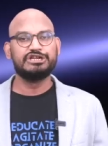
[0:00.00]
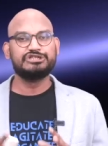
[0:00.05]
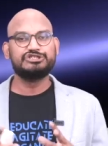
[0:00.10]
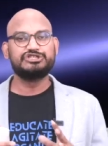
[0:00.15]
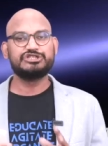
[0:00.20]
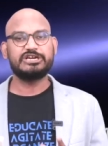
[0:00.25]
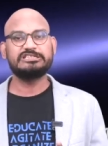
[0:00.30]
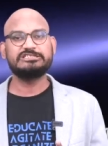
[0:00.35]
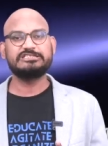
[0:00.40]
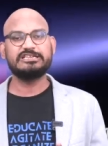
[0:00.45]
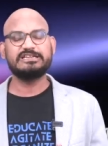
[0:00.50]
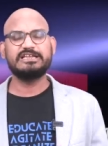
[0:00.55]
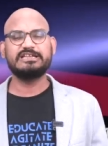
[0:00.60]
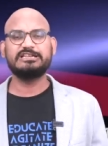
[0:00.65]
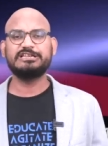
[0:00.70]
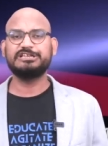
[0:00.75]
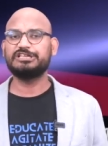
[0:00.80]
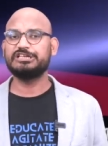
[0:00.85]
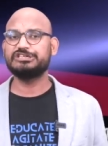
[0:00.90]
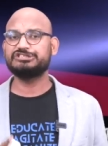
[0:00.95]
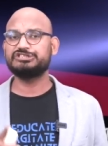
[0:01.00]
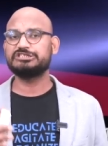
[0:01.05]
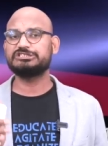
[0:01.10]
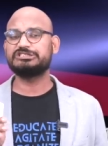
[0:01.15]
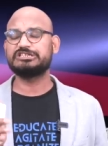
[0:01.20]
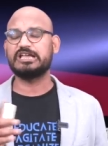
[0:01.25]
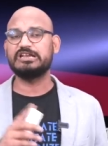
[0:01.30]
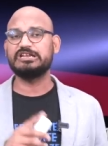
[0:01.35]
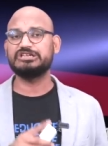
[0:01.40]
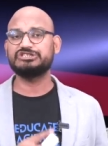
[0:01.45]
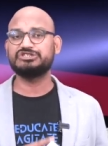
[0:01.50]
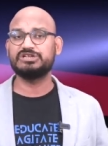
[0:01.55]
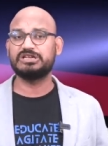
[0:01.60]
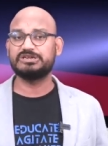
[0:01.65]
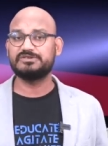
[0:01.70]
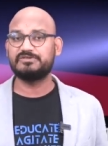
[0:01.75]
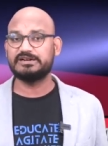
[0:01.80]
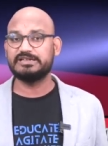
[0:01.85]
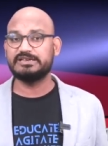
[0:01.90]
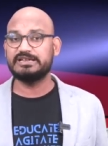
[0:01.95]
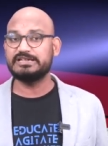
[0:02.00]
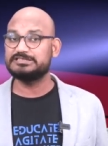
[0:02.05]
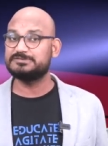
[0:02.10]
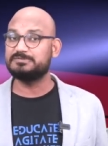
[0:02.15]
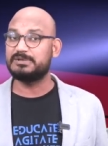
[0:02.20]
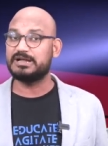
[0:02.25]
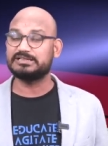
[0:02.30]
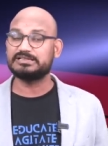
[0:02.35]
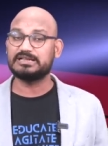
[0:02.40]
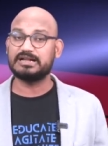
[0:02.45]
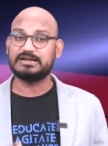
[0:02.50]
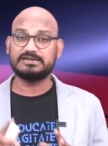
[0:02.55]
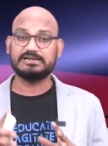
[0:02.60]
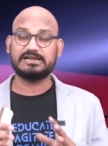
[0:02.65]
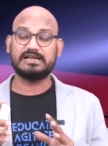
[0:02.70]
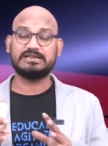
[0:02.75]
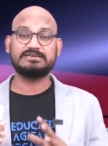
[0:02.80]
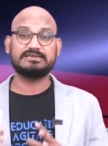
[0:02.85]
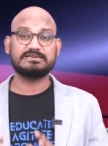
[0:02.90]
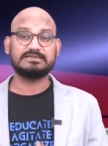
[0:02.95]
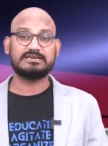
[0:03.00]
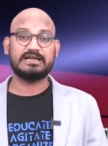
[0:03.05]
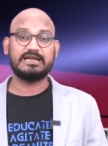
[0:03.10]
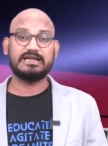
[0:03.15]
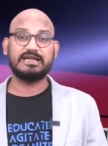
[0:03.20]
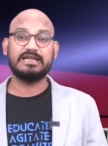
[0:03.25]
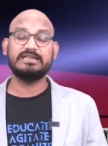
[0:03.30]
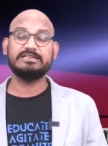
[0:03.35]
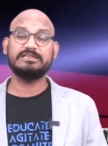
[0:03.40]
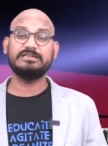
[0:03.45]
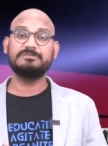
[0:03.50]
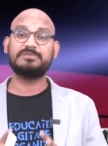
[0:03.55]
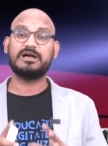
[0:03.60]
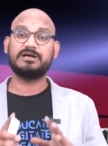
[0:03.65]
जयंती के निर्देशक शैलेश नरवड़े ने इस बात का ख्याल रखा है कि